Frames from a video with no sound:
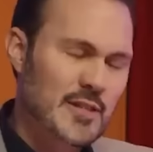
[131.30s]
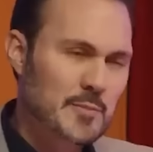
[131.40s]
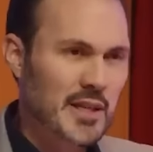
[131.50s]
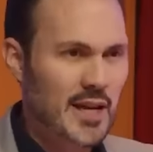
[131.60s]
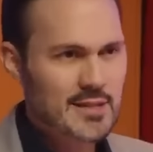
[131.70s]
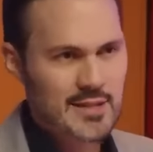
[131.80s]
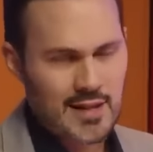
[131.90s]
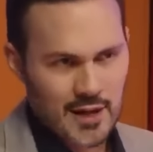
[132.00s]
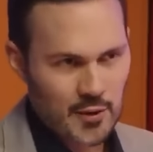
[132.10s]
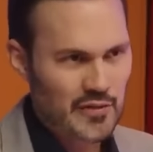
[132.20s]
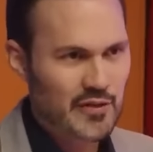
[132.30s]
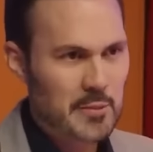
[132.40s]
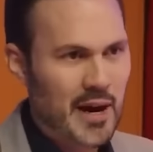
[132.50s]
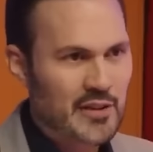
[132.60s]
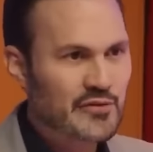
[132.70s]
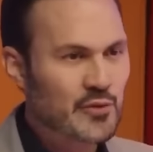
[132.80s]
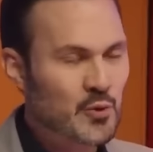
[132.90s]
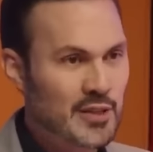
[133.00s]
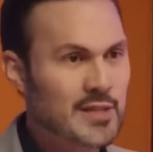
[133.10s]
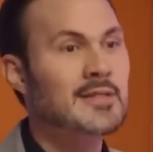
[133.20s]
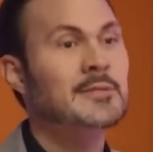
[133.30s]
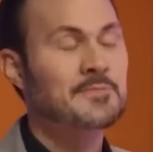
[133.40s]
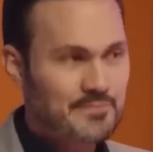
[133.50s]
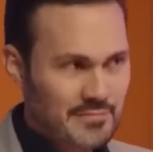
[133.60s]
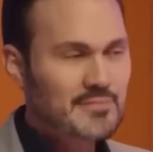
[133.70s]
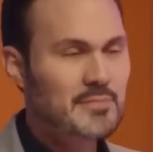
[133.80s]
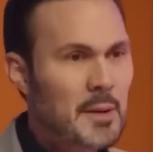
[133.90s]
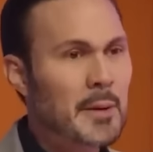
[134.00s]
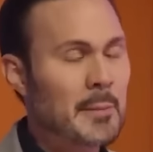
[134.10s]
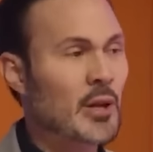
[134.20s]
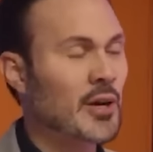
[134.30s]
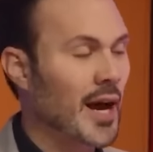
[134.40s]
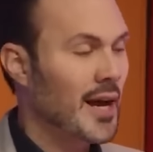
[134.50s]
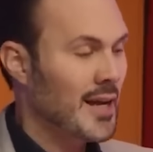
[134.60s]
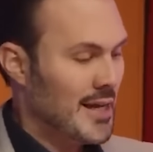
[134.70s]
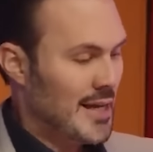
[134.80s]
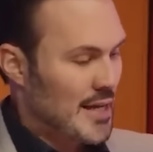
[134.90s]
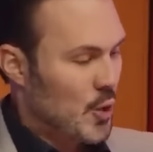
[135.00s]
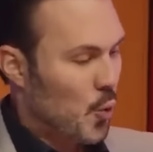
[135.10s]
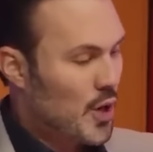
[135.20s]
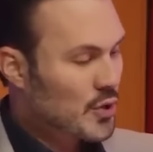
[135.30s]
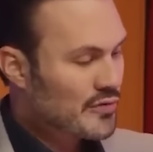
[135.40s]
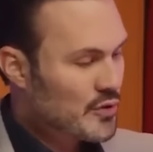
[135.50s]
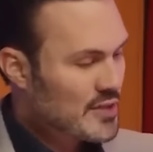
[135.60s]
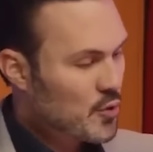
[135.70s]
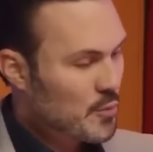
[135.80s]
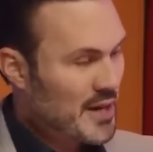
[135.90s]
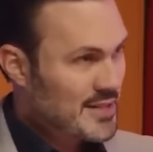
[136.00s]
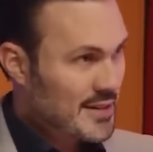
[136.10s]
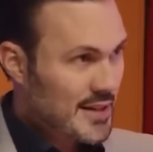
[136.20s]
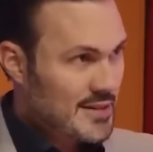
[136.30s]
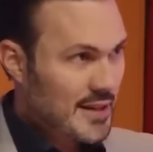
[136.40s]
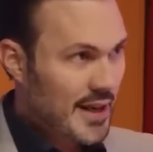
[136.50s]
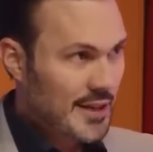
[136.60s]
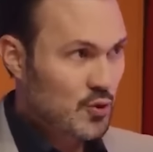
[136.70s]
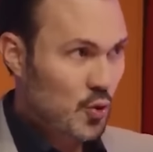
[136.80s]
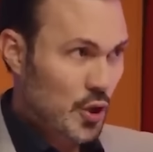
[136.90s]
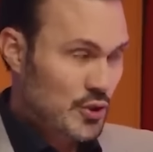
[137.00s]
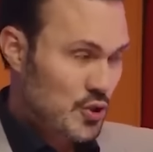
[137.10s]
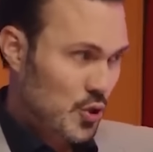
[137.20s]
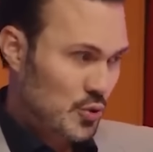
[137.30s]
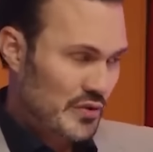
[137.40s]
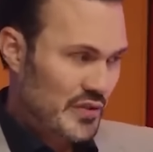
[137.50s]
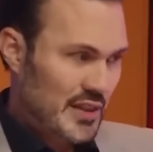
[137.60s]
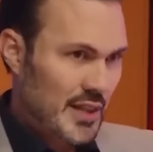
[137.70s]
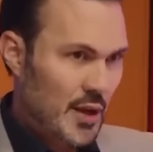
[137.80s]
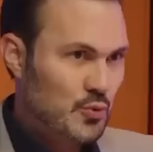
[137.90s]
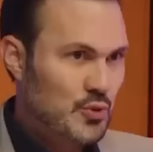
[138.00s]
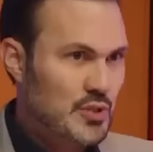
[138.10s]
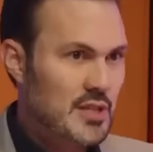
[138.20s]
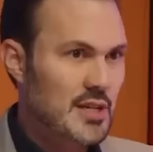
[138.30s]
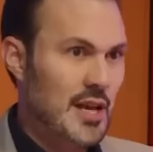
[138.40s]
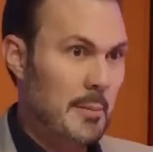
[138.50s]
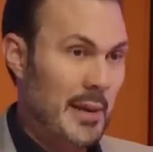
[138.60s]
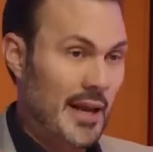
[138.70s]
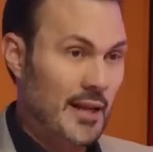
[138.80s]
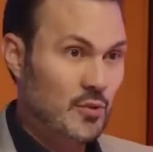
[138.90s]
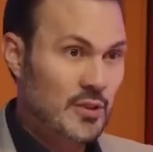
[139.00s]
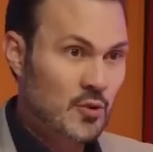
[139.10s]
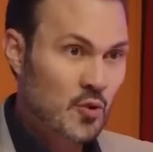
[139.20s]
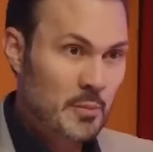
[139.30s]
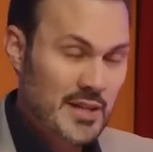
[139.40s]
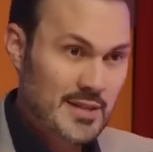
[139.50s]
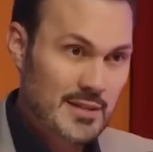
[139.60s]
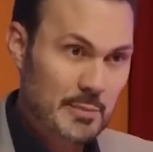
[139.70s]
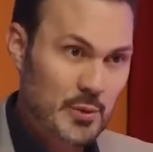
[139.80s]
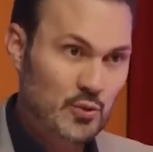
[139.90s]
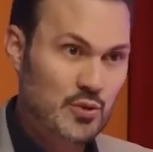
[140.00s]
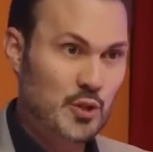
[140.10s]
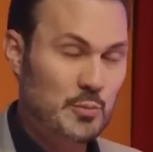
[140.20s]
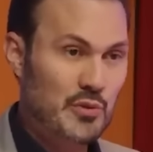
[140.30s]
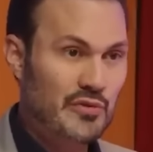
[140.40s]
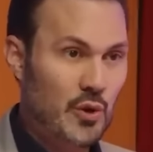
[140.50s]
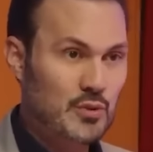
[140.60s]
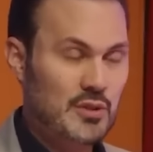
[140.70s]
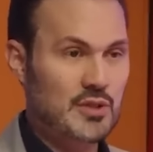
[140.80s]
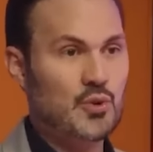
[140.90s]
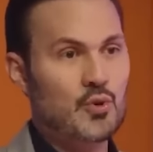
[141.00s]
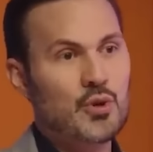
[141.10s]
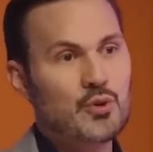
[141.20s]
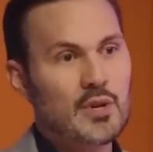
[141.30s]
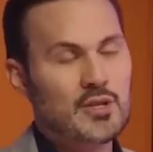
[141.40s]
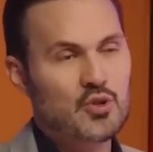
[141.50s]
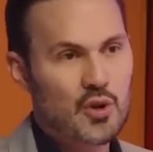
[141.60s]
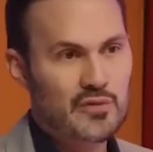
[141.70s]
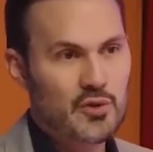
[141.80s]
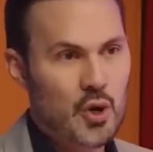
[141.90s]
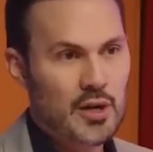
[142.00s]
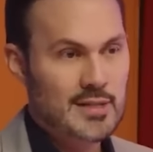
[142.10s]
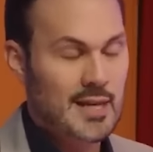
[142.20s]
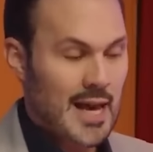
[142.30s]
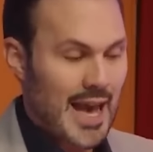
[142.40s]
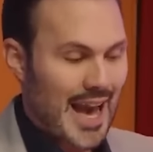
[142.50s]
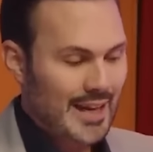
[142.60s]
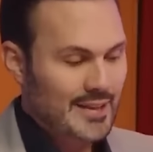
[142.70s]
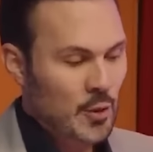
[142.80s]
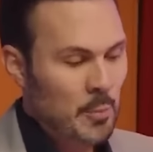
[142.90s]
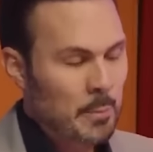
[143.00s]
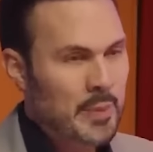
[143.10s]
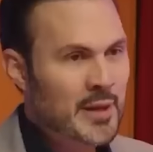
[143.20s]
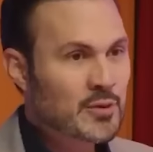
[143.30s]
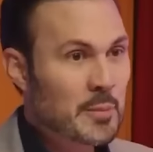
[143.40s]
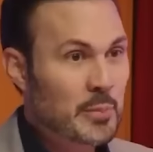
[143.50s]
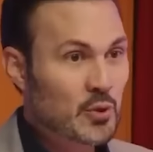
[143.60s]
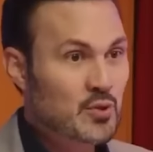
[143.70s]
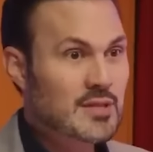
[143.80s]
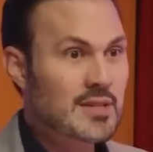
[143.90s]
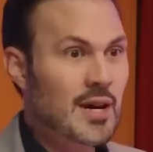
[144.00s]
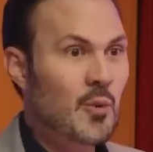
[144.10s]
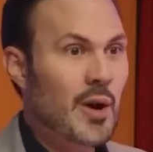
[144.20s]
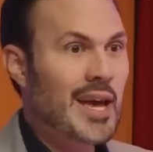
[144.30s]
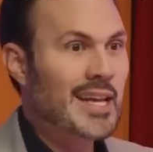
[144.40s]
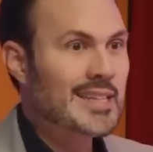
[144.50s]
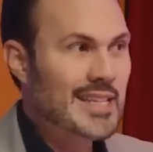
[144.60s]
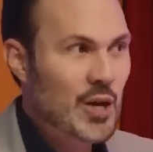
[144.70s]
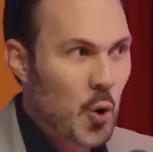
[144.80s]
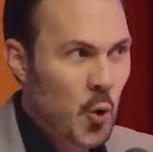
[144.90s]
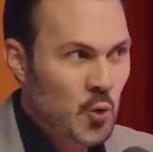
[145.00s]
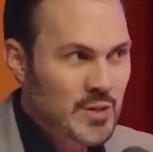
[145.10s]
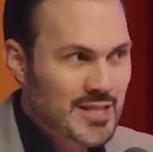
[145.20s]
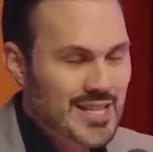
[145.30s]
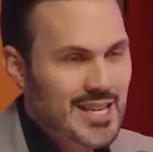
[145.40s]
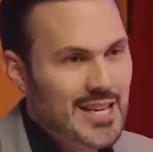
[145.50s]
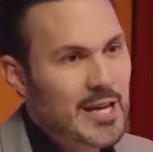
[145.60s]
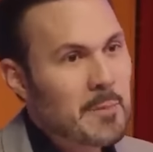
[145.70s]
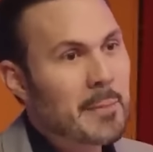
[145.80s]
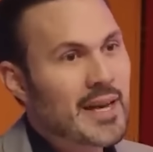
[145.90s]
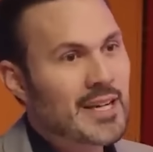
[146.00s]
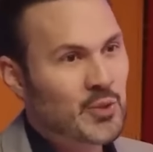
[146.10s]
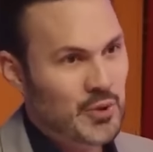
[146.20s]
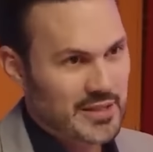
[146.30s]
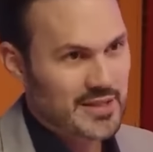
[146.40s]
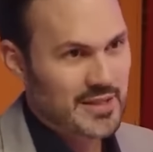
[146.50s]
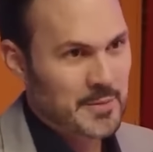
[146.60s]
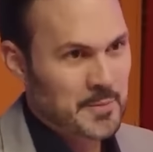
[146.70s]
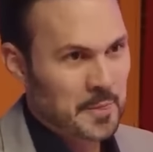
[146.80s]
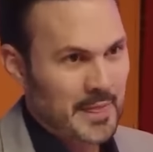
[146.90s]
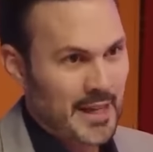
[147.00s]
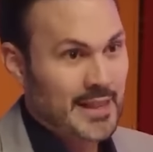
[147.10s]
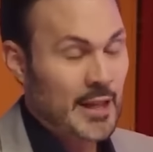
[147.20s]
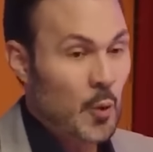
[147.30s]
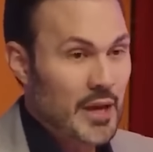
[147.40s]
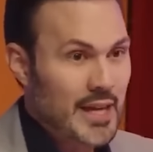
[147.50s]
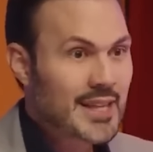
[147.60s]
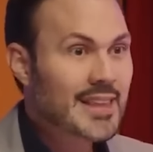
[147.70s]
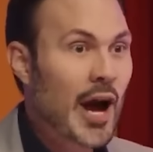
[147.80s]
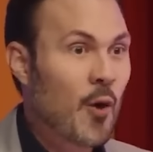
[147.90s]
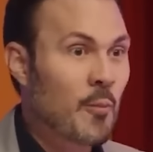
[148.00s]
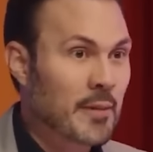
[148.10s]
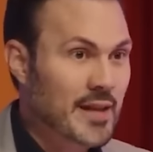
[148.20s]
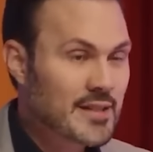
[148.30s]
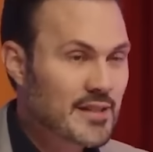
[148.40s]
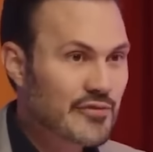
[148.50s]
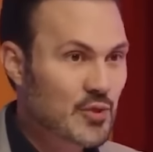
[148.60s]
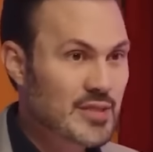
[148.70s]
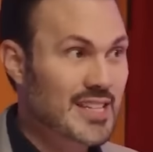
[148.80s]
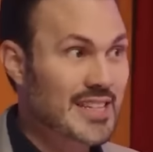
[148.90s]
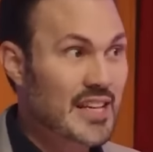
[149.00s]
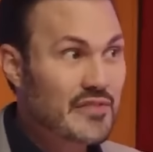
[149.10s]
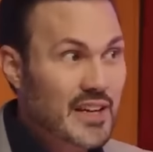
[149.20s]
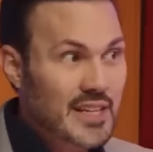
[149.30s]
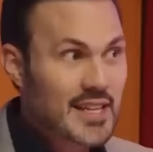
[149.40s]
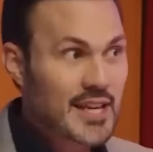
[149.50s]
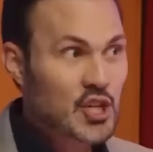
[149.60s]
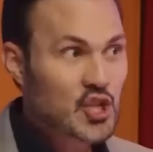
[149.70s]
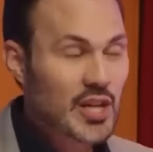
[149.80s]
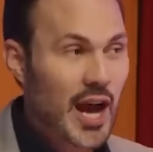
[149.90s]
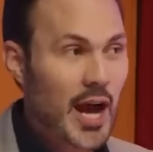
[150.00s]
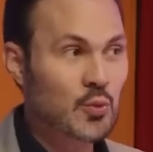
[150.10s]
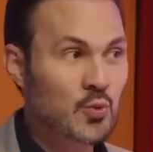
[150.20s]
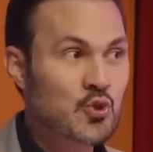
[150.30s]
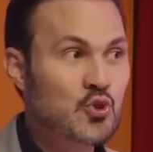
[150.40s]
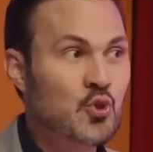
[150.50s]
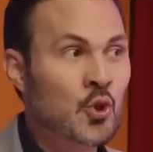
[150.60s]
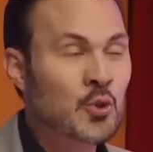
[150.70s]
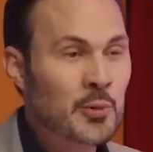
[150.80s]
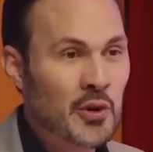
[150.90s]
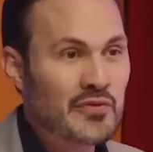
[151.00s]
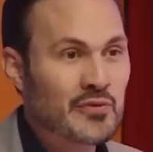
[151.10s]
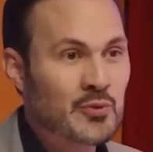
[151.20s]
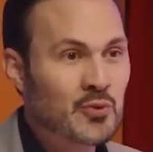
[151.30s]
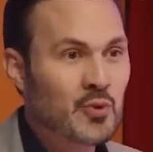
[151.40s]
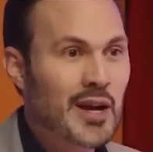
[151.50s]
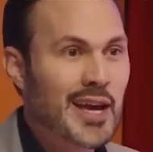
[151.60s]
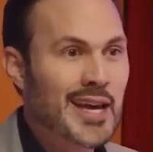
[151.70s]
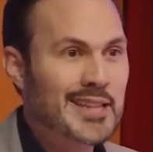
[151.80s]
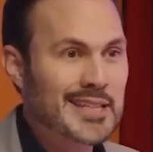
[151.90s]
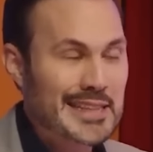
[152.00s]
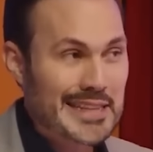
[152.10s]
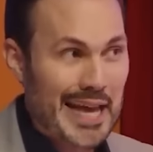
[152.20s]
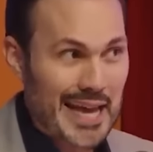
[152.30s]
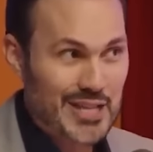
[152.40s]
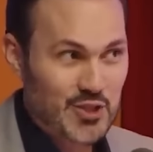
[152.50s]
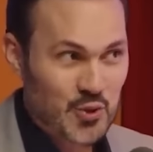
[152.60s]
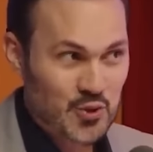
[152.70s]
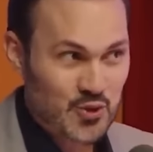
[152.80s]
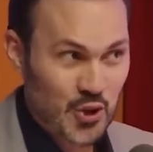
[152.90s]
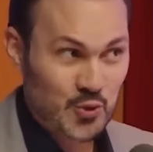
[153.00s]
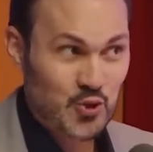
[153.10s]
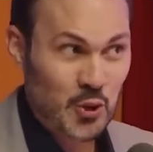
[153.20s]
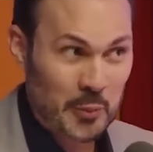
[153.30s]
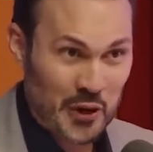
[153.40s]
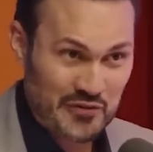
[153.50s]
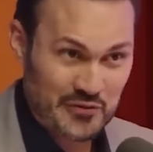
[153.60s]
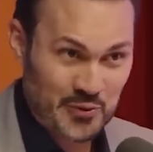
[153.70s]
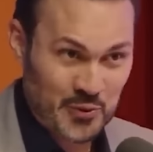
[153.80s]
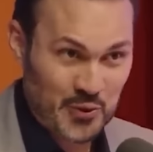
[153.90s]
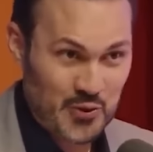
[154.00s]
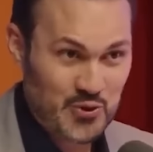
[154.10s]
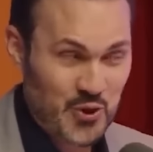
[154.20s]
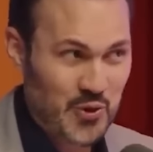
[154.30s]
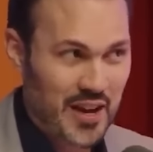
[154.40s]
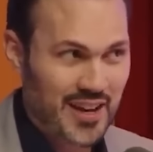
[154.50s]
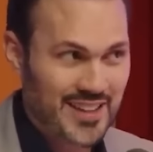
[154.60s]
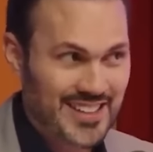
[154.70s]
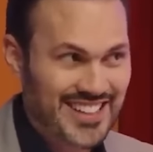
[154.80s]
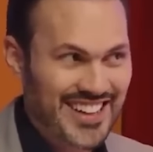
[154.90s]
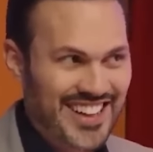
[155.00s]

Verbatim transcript: respiração, enfim, mindfulness. Complementar, né? Para melhorar. Quando você começa a ter essa queda do cortisol no final do dia e a melatonina começa a ser produzida por volta de 8 às 9 horas, ela tem um pico de produção entre 11 e meia-noite. Então, idealmente, você deveria estar no sono profundo entre 10 e 11 horas, no sono profundo, no sono REM.